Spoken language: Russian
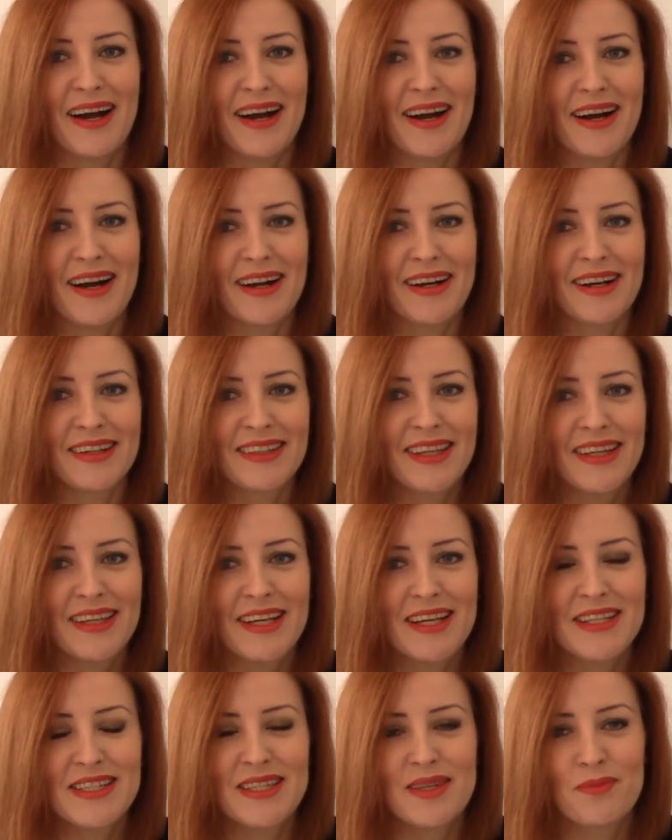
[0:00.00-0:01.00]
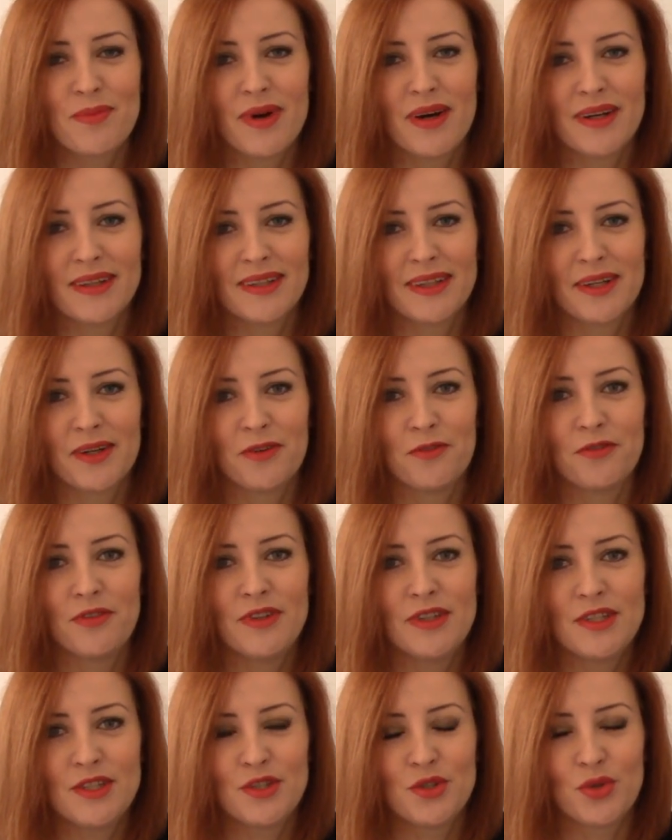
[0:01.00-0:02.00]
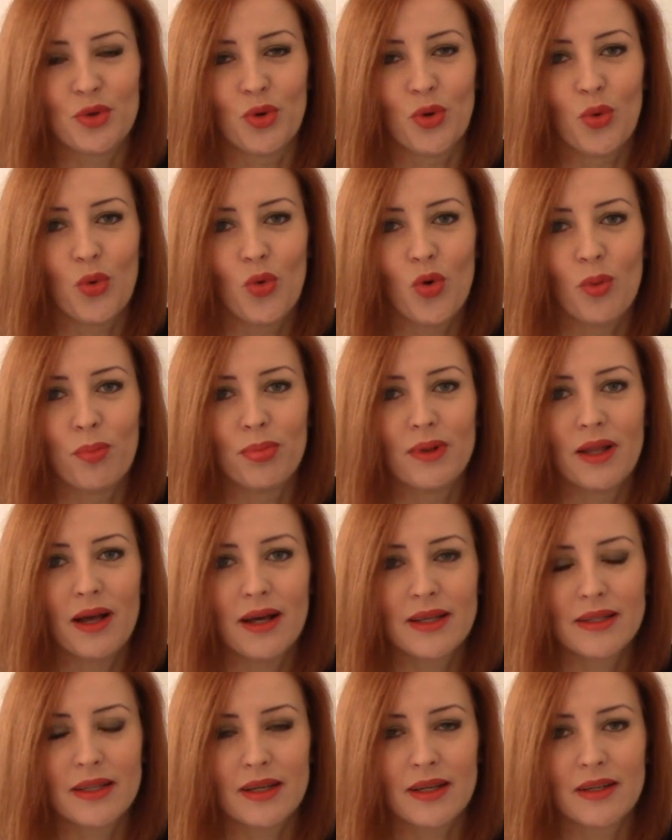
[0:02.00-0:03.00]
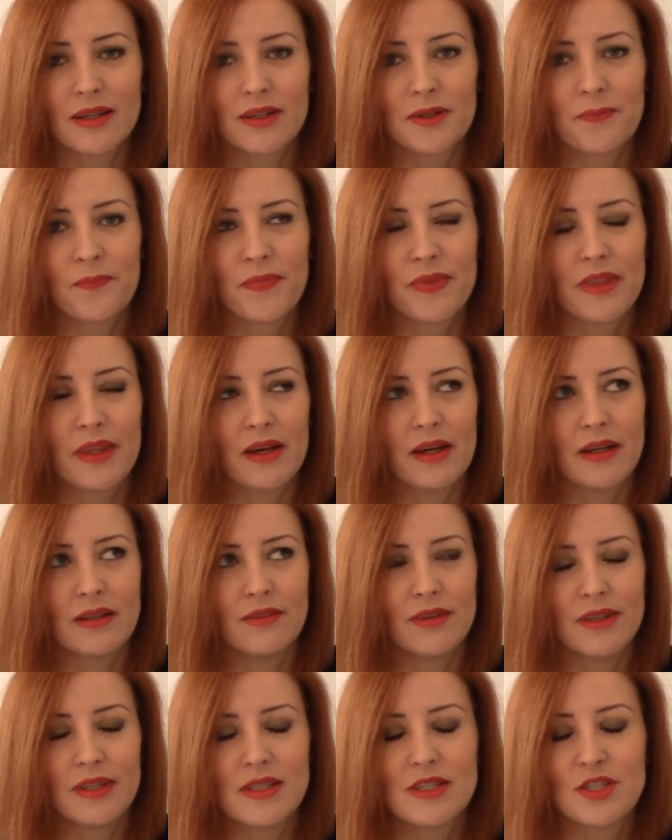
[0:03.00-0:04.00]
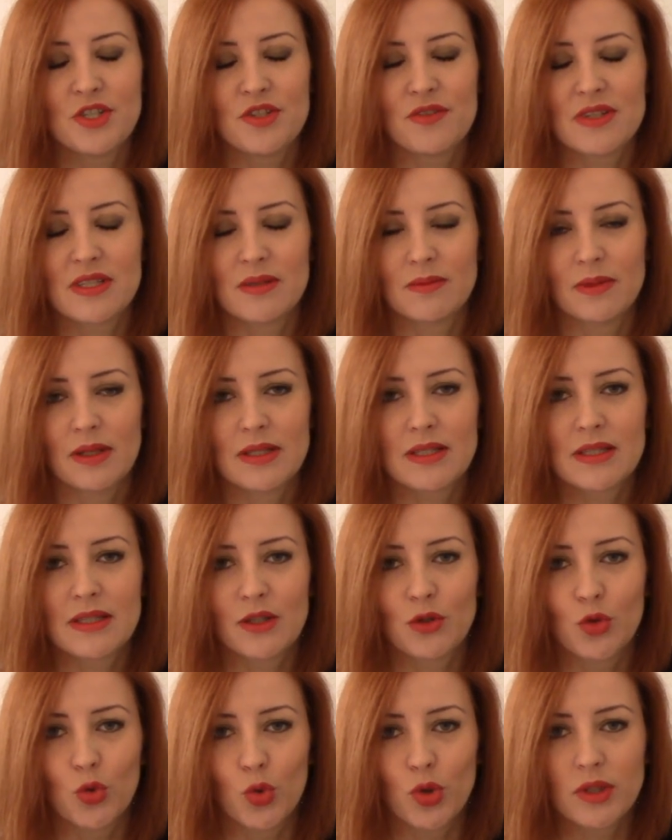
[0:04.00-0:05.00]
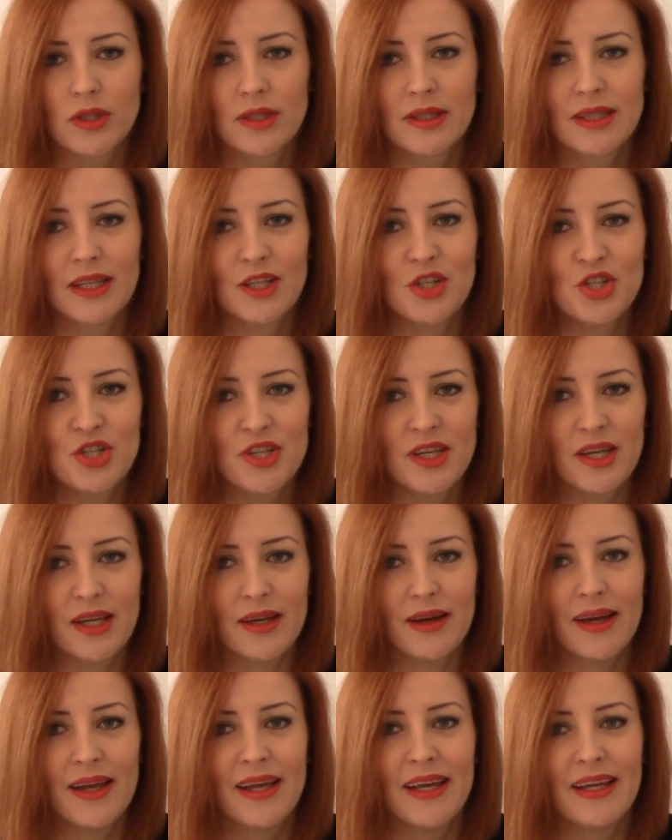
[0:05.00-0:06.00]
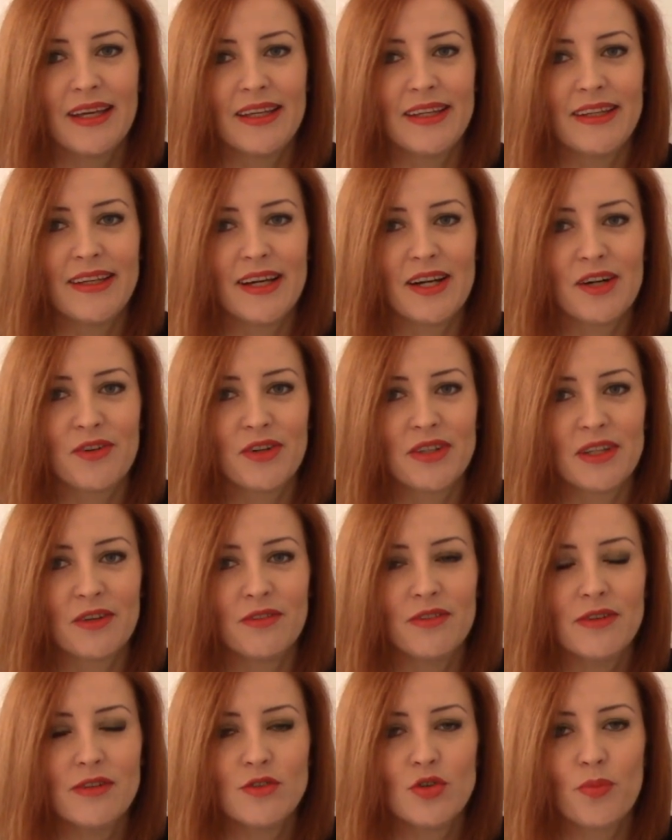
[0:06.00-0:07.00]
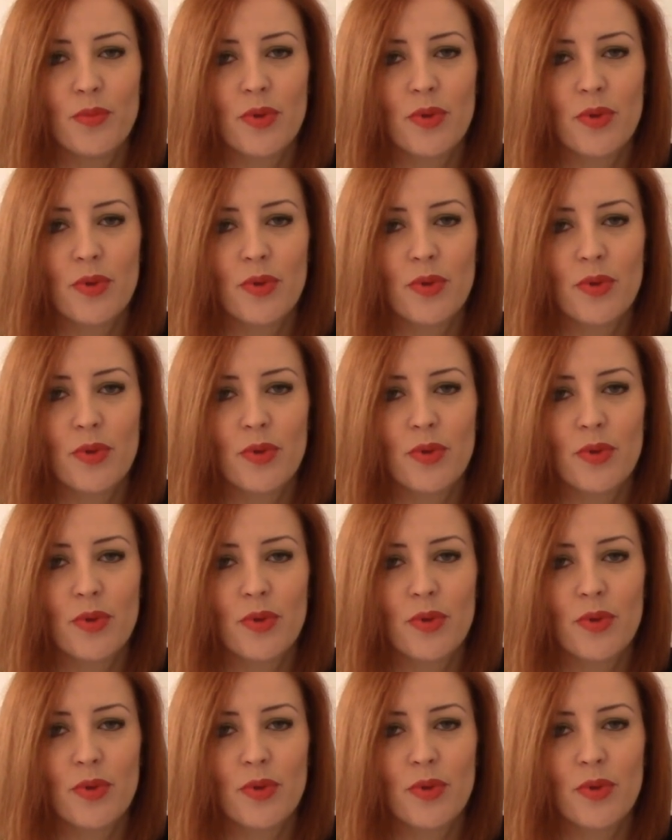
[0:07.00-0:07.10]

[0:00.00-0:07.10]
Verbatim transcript: а, когда я снимала видео о планах на 2018 год, точнее, я в этом видео